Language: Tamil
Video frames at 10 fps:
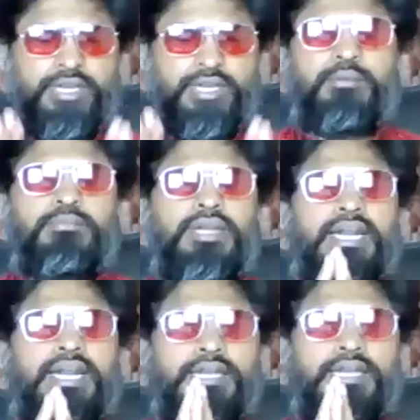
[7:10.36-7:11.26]
ஒரு எண்ணம்
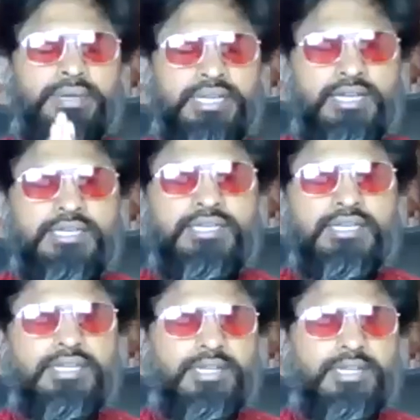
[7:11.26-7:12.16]
நிறைய பெண்களுக்கு
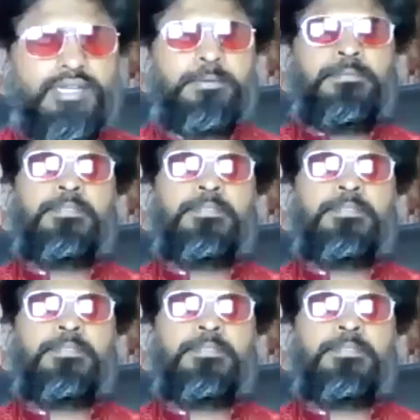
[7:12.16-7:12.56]
இருக்கிறது